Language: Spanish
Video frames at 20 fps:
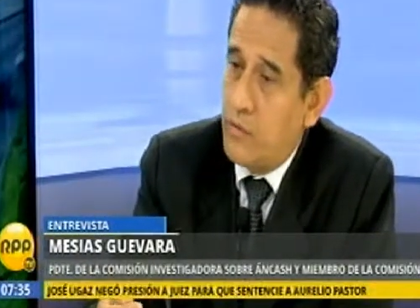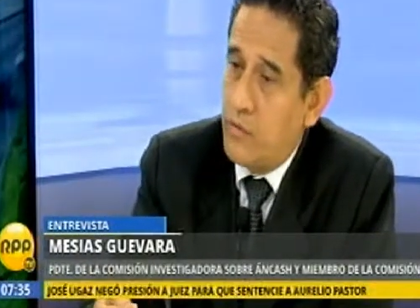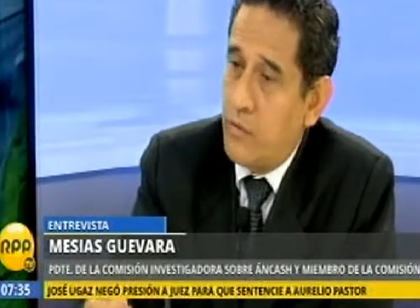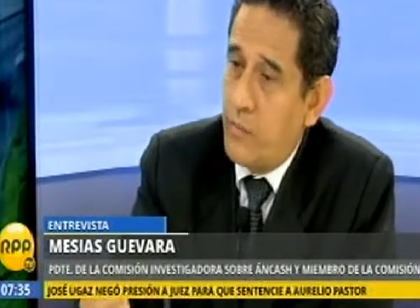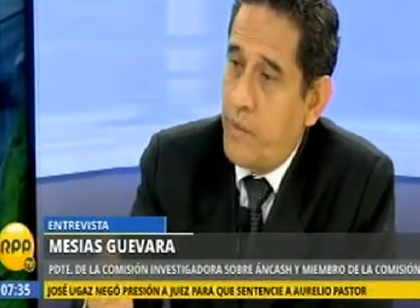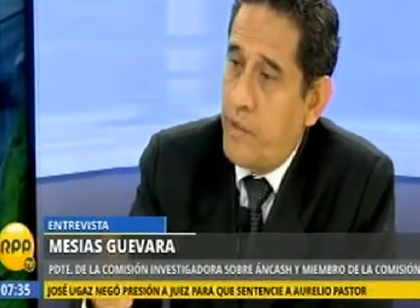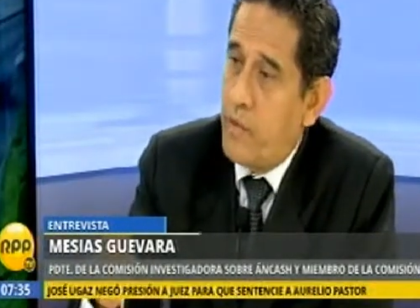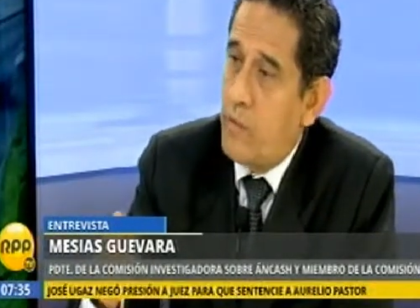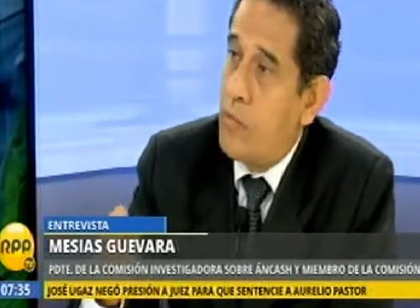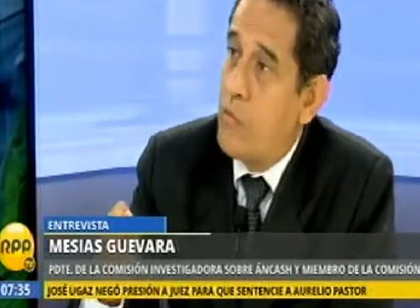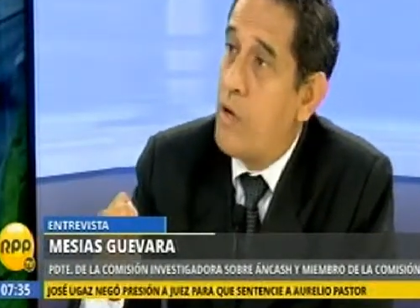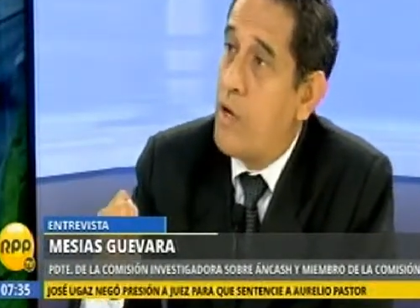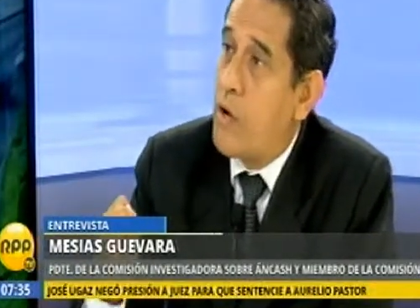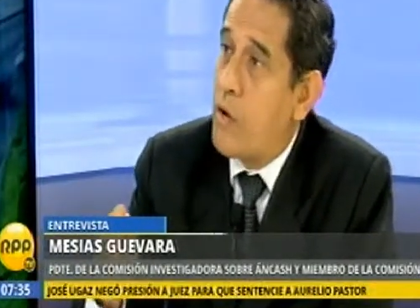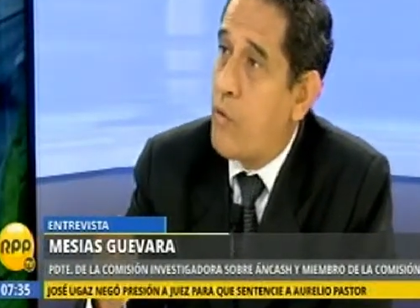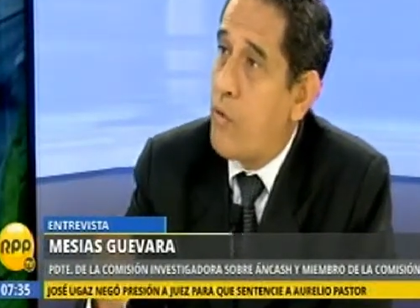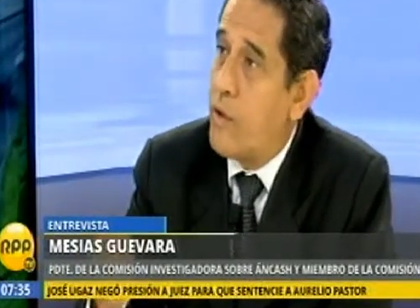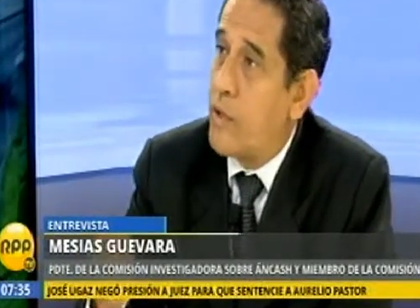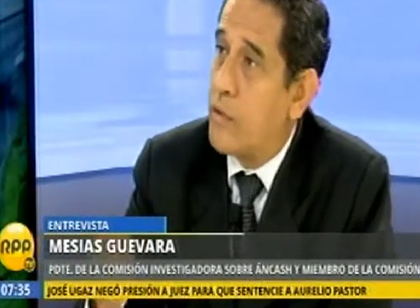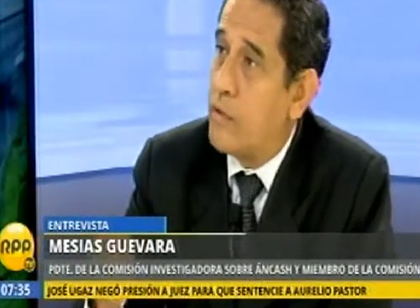tomaron un
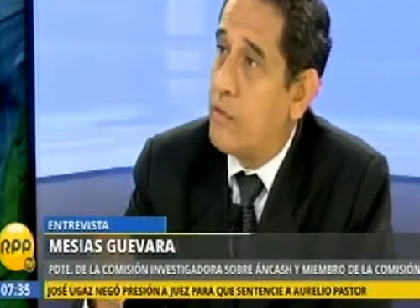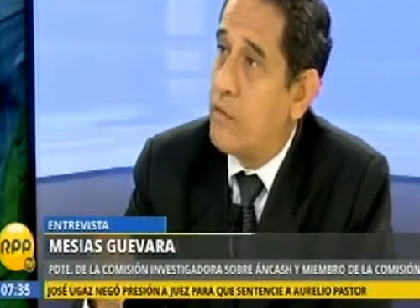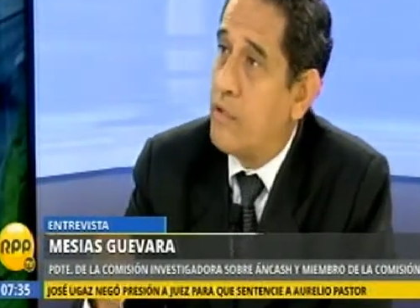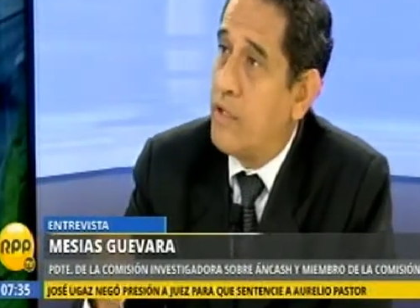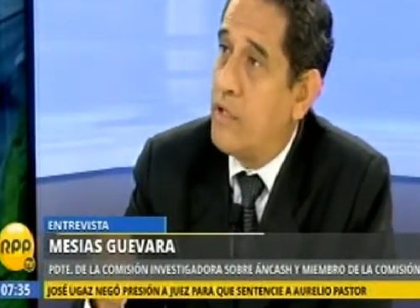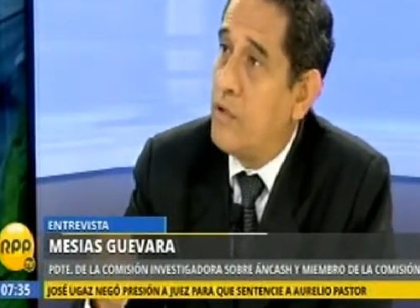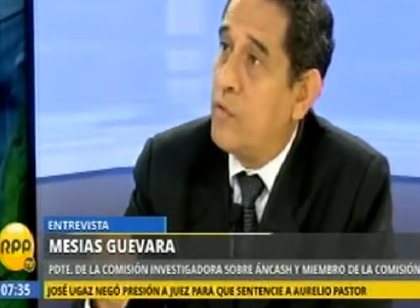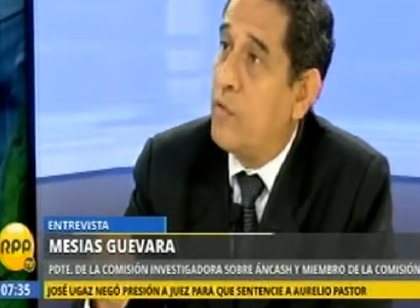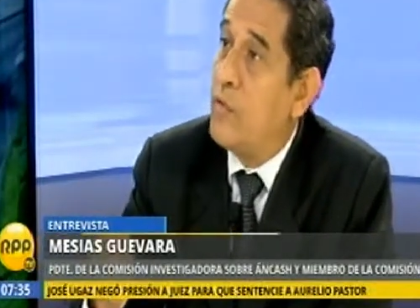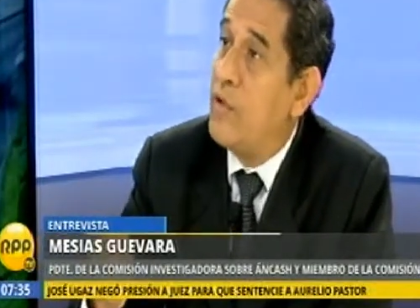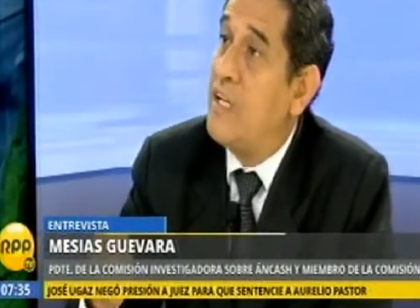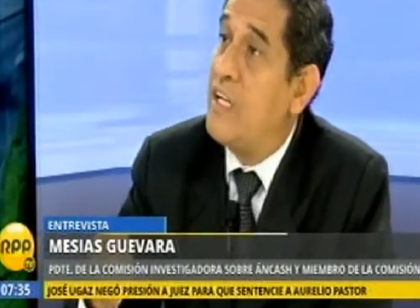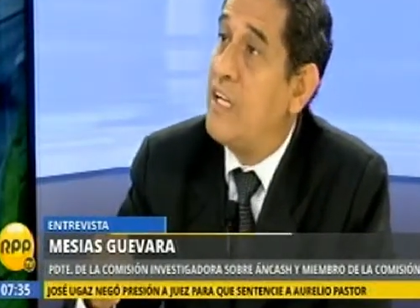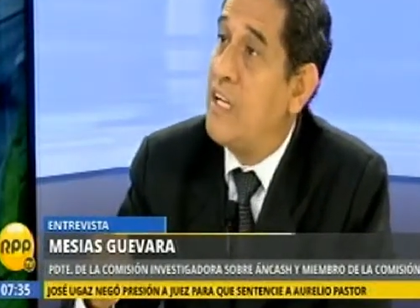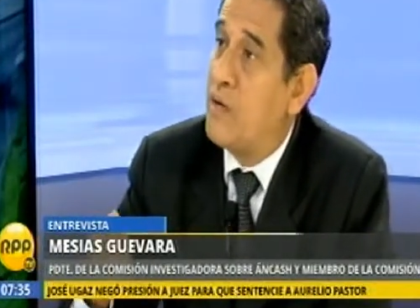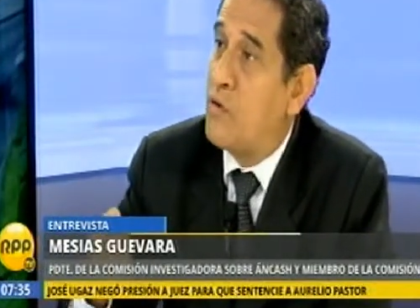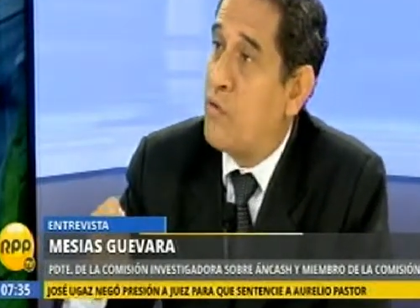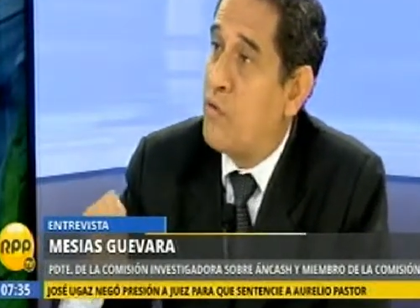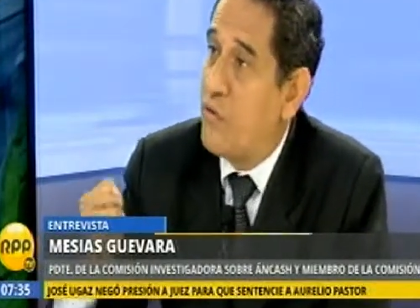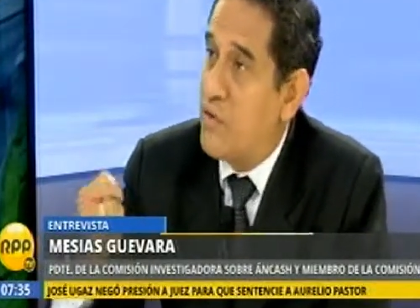acuerdo de no ir
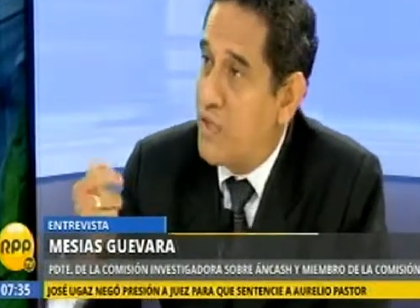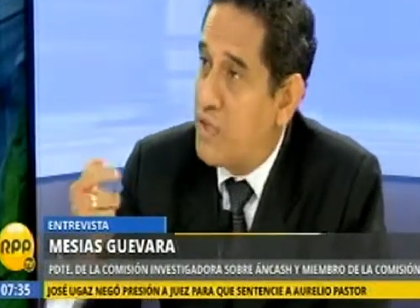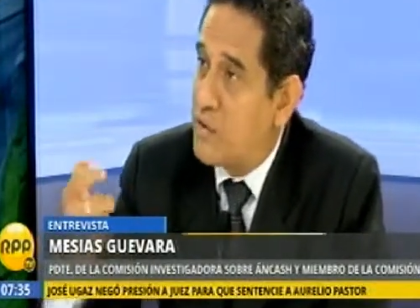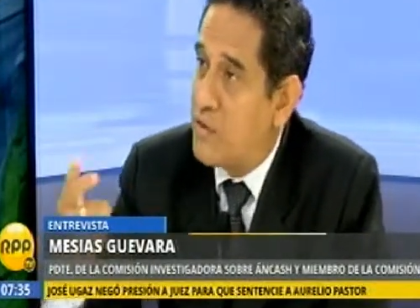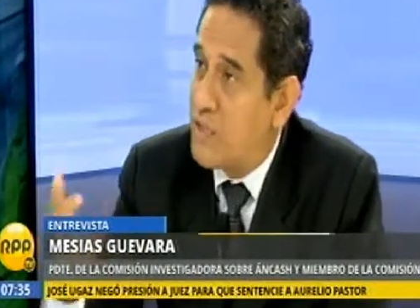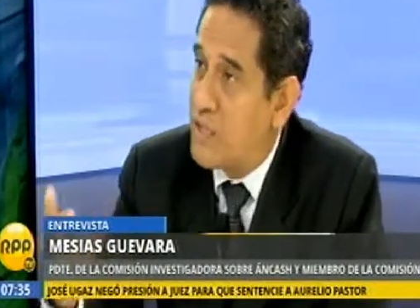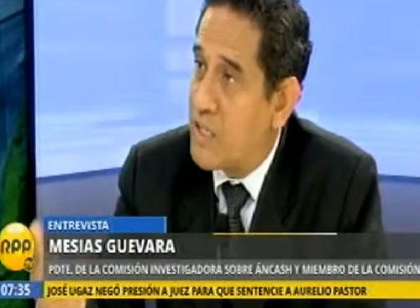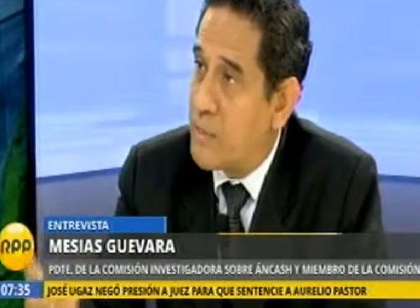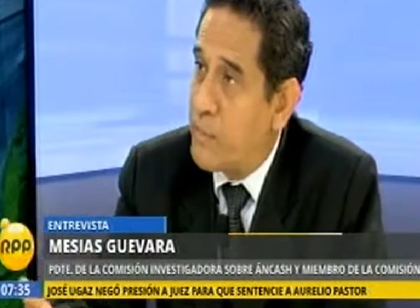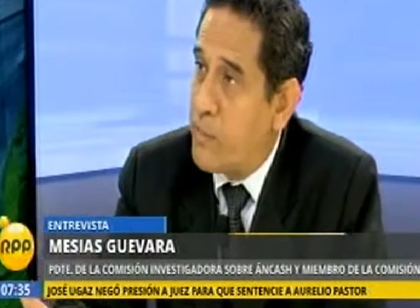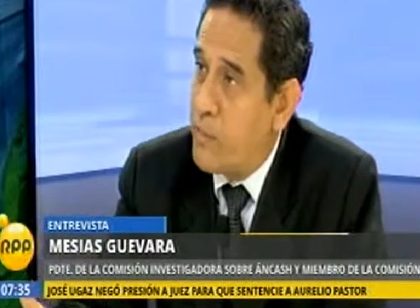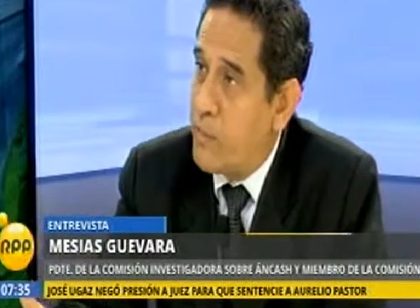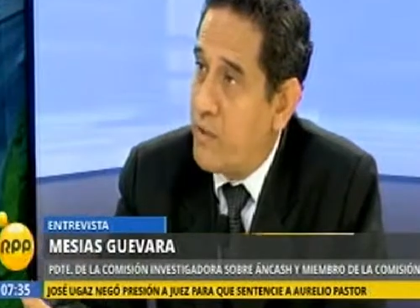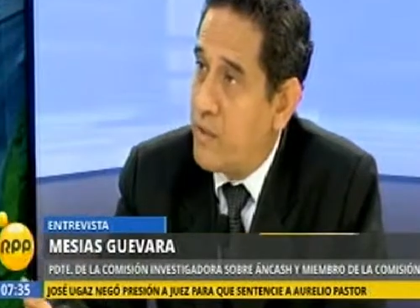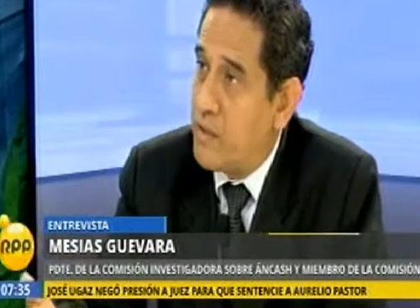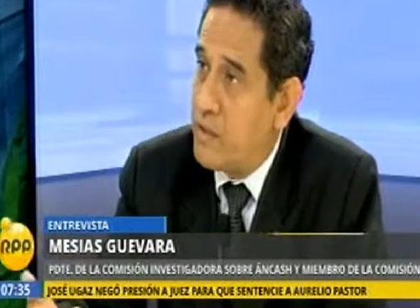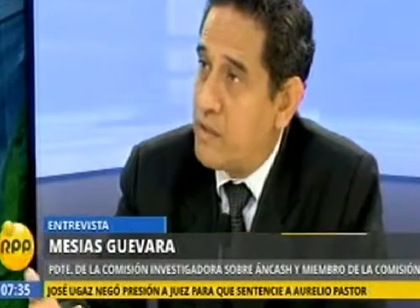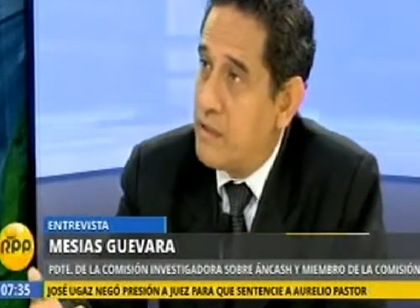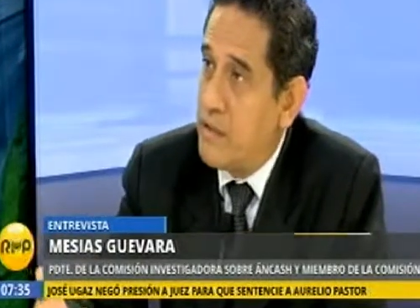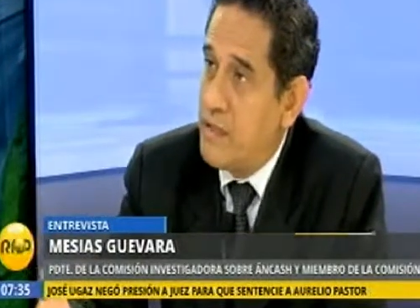al Congreso de la
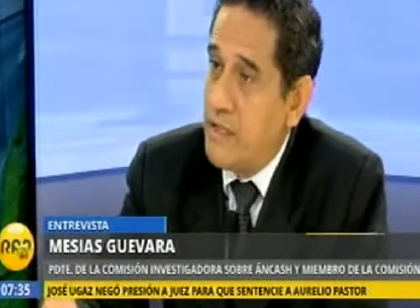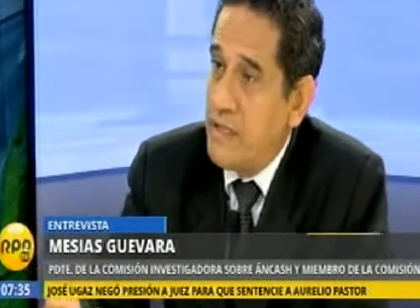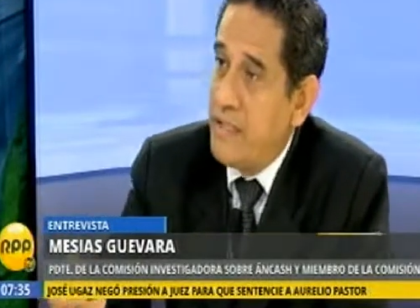República